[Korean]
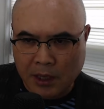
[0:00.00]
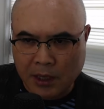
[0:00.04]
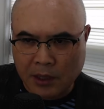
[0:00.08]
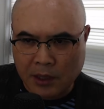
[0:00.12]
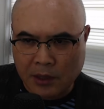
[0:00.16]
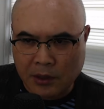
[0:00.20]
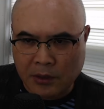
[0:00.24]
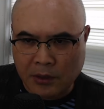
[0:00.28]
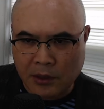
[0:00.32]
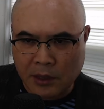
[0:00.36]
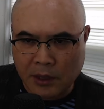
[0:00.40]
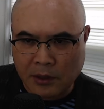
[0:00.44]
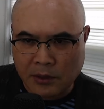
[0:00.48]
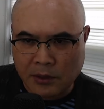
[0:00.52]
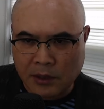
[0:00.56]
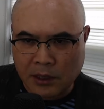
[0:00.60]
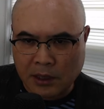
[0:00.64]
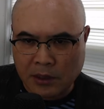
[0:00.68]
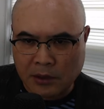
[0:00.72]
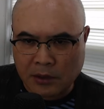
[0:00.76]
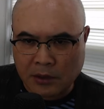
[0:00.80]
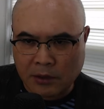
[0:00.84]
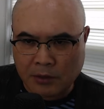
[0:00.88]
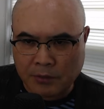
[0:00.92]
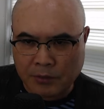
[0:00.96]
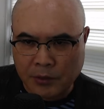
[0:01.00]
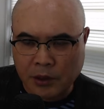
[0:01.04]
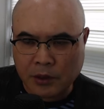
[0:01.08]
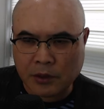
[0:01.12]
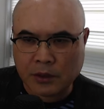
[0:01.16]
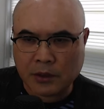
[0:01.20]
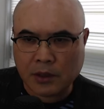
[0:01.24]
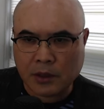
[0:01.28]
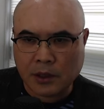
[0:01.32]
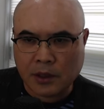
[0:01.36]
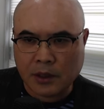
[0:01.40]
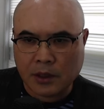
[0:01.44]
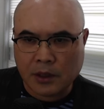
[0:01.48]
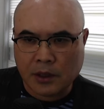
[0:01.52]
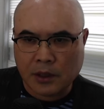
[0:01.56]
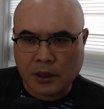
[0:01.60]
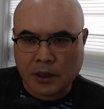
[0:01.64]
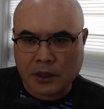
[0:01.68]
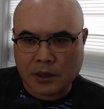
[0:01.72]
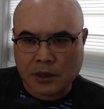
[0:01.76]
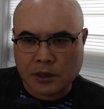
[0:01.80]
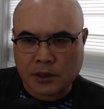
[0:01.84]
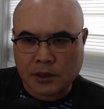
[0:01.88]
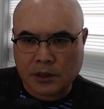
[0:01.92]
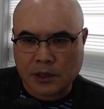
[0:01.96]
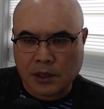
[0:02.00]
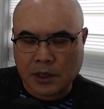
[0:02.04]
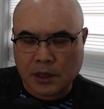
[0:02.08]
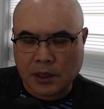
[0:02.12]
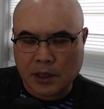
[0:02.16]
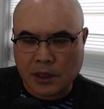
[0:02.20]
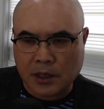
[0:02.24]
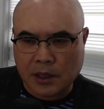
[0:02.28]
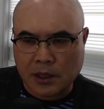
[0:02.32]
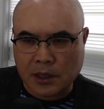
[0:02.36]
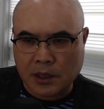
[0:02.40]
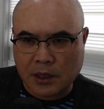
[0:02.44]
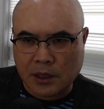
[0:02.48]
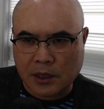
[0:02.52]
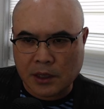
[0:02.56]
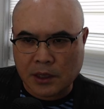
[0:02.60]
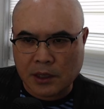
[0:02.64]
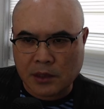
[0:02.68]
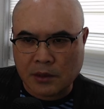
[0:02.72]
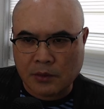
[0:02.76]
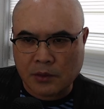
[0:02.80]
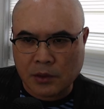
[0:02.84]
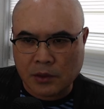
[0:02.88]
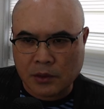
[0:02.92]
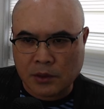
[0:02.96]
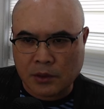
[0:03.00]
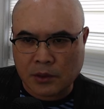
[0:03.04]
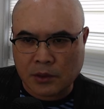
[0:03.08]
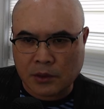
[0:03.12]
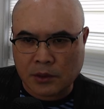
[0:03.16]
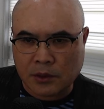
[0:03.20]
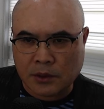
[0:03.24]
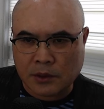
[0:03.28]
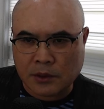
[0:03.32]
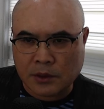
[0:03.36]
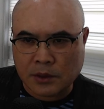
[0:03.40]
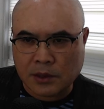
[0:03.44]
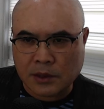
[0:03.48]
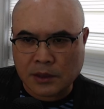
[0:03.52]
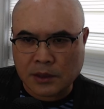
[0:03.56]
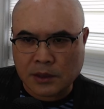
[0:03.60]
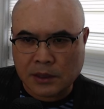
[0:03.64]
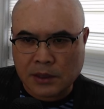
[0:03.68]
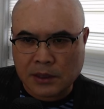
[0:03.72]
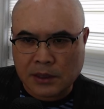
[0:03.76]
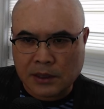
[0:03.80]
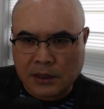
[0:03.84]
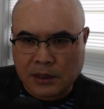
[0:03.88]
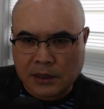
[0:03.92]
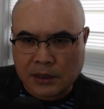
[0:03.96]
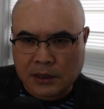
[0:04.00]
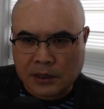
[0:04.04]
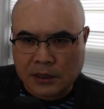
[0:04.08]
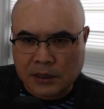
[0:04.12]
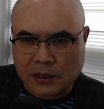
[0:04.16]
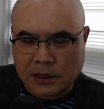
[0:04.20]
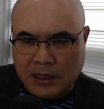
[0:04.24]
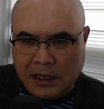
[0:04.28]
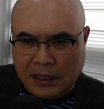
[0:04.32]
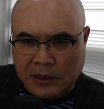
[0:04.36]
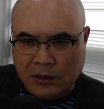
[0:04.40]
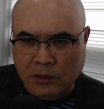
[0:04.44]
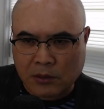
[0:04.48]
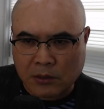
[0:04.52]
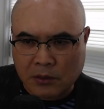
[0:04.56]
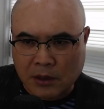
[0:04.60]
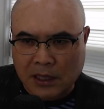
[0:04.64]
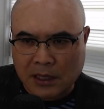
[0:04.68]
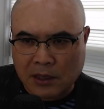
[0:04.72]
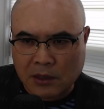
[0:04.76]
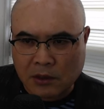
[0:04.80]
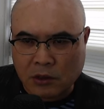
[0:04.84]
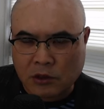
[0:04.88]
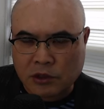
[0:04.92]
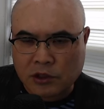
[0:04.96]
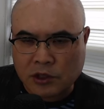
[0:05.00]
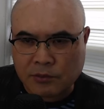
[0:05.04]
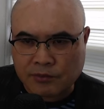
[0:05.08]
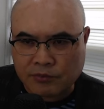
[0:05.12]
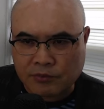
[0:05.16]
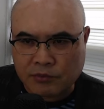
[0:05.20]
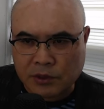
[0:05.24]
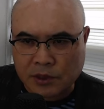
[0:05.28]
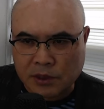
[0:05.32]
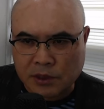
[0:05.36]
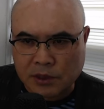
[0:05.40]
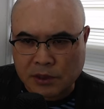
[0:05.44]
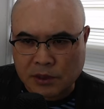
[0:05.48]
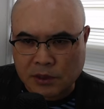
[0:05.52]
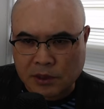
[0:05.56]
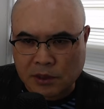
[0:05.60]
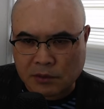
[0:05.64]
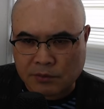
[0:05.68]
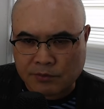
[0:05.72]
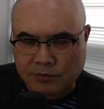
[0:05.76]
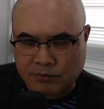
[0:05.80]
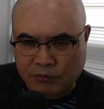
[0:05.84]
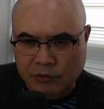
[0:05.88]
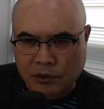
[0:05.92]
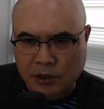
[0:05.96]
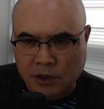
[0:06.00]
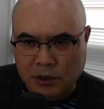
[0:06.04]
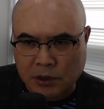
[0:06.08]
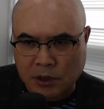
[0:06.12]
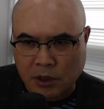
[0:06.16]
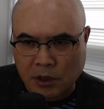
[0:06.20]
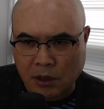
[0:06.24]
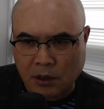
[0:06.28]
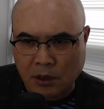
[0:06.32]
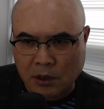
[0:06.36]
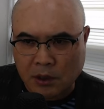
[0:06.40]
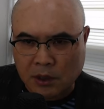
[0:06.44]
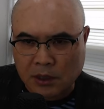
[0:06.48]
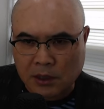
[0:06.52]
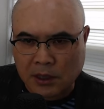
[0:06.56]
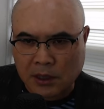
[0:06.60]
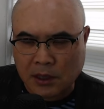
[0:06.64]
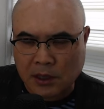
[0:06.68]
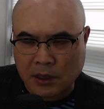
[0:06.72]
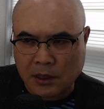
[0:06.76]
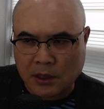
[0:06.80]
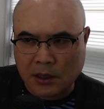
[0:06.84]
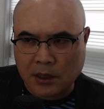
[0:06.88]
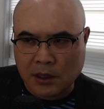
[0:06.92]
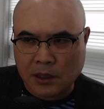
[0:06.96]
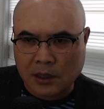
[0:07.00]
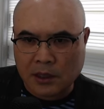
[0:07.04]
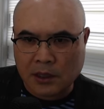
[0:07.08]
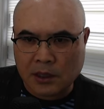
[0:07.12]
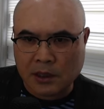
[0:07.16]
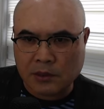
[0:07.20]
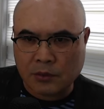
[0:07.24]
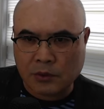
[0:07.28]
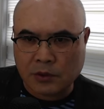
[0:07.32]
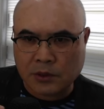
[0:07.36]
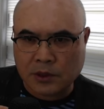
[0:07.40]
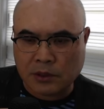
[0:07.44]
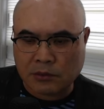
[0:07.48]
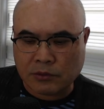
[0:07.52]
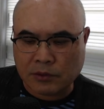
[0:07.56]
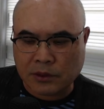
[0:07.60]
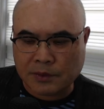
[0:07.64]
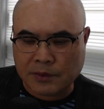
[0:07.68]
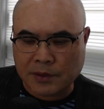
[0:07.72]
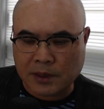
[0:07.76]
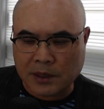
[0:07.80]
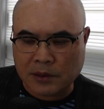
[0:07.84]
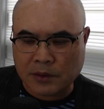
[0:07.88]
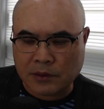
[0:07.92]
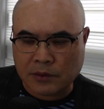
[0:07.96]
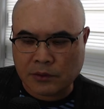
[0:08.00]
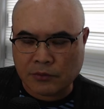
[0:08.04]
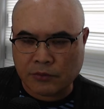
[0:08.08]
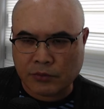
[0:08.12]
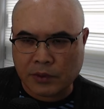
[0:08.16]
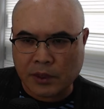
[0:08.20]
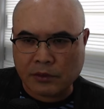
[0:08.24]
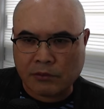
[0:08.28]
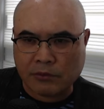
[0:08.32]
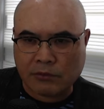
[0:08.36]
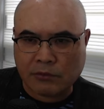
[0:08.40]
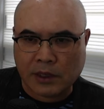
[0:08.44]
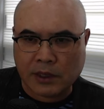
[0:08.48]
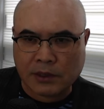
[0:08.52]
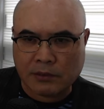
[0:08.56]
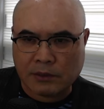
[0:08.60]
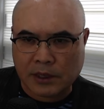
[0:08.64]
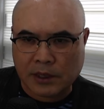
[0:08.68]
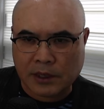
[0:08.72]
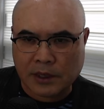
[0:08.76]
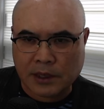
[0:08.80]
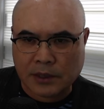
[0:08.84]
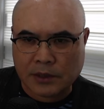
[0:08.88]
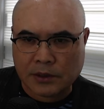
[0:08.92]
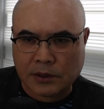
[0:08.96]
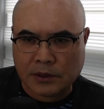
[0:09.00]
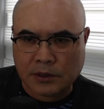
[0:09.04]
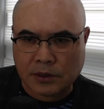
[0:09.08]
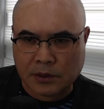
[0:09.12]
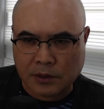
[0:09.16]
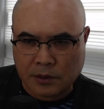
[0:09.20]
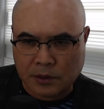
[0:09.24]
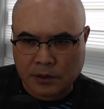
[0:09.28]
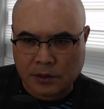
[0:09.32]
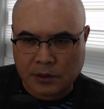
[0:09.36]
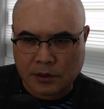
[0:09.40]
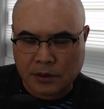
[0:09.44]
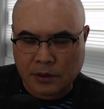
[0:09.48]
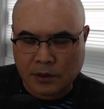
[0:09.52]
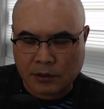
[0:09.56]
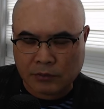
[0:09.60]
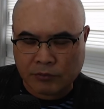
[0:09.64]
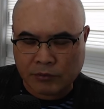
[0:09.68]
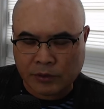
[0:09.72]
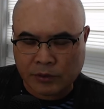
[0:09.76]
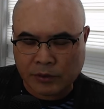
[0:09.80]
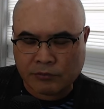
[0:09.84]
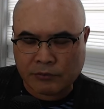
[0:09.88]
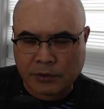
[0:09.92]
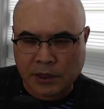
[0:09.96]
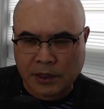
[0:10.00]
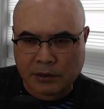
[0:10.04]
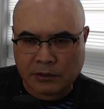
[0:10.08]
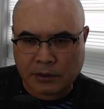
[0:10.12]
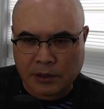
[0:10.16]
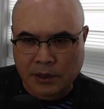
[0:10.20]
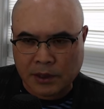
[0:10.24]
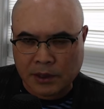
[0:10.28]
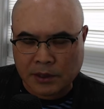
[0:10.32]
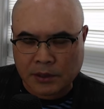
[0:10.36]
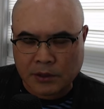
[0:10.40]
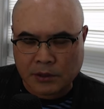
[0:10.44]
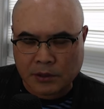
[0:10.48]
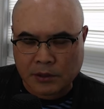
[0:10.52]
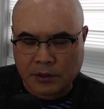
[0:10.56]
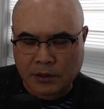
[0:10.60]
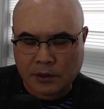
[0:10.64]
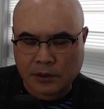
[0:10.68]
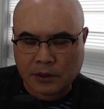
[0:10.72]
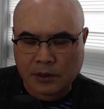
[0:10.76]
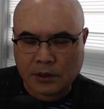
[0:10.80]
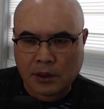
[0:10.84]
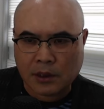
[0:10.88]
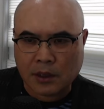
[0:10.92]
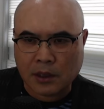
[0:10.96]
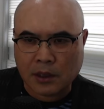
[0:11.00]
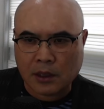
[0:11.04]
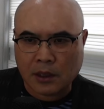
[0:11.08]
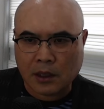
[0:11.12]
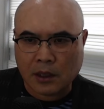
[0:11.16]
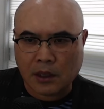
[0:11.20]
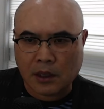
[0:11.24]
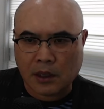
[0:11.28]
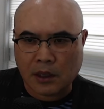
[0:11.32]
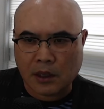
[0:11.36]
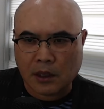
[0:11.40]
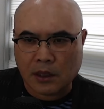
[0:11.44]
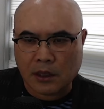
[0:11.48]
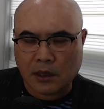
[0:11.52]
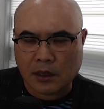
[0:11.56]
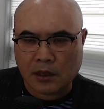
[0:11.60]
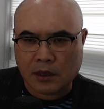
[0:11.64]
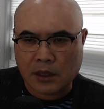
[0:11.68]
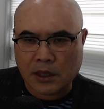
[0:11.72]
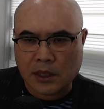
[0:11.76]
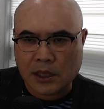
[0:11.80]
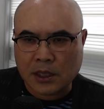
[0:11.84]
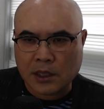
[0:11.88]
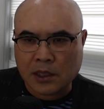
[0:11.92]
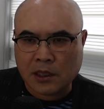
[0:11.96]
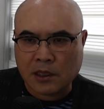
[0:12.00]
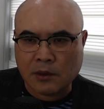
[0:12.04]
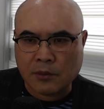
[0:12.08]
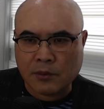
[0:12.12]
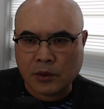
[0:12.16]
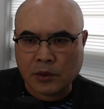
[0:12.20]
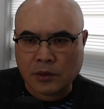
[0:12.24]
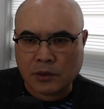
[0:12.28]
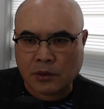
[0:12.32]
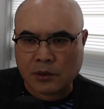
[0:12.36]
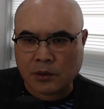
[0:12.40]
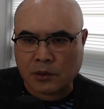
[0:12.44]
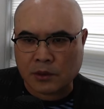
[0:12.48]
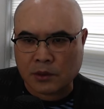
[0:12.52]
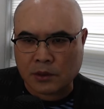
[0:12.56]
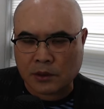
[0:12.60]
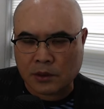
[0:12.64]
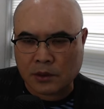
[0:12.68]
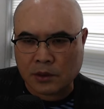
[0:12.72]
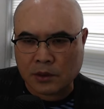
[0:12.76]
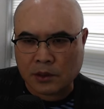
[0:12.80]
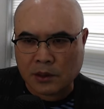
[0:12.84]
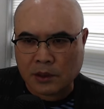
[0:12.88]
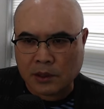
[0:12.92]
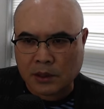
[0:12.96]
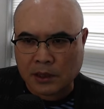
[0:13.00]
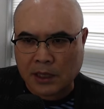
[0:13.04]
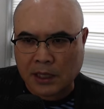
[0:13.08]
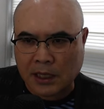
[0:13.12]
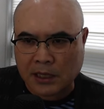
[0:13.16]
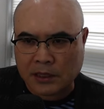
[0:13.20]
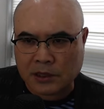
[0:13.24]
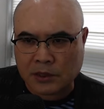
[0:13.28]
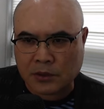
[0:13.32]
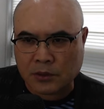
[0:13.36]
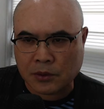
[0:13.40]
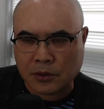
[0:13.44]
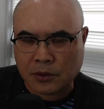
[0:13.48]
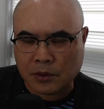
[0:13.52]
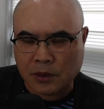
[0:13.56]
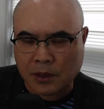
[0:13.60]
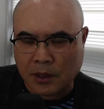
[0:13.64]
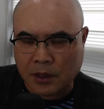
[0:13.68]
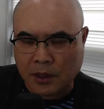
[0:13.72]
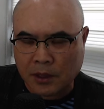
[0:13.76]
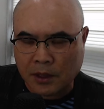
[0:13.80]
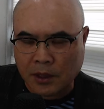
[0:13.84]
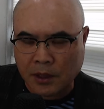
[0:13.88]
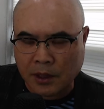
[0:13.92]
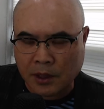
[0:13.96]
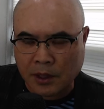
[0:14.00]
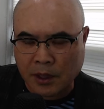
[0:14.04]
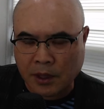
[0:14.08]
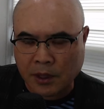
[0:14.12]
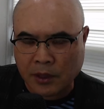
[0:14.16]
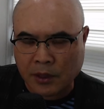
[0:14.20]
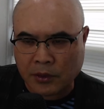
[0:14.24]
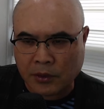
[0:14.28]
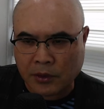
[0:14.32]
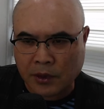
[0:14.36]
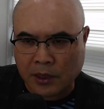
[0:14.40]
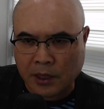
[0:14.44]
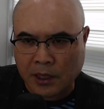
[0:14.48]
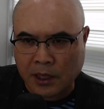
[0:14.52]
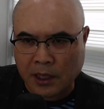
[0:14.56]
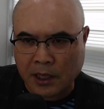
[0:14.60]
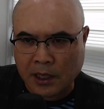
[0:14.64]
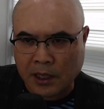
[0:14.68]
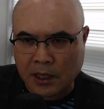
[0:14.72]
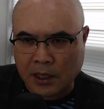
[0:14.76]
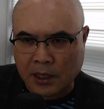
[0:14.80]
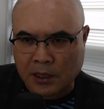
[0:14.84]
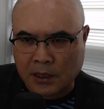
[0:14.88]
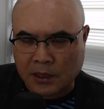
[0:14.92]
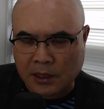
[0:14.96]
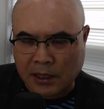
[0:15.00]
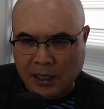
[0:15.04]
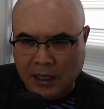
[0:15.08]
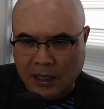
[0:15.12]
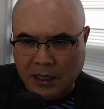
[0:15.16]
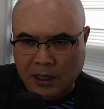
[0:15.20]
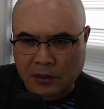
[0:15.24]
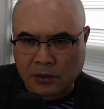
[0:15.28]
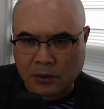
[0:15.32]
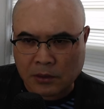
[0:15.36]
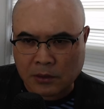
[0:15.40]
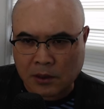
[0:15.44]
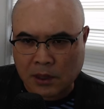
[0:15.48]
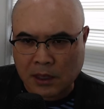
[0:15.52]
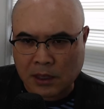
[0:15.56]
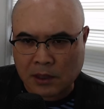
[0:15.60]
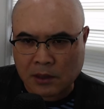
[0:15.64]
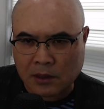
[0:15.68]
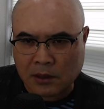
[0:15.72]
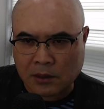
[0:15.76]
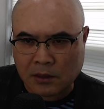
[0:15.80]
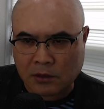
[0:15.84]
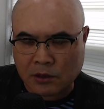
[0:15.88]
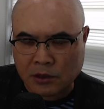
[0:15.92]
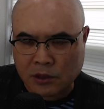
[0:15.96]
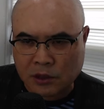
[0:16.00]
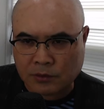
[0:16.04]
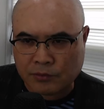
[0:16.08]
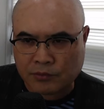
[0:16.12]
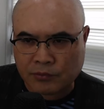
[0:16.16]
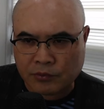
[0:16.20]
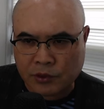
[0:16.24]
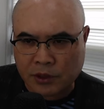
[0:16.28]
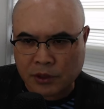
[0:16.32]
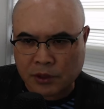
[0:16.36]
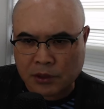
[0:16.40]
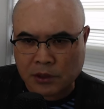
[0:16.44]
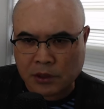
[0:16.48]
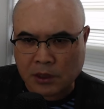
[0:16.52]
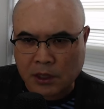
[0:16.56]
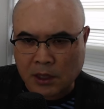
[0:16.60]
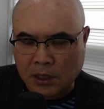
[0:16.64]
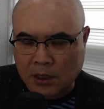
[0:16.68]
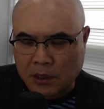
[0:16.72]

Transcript: 여행을 하려면 이제 일본 여권을 어, 갖도록 한 것일 뿐이, 뿐이죠. 그러니까 일본 제국 입장에서는 외국과의 관계에 있어서는 외국과의 관계에 있어서는 아, 일본 여권을 가지고 해외여행에 나가도록 한 것일 뿐이죠.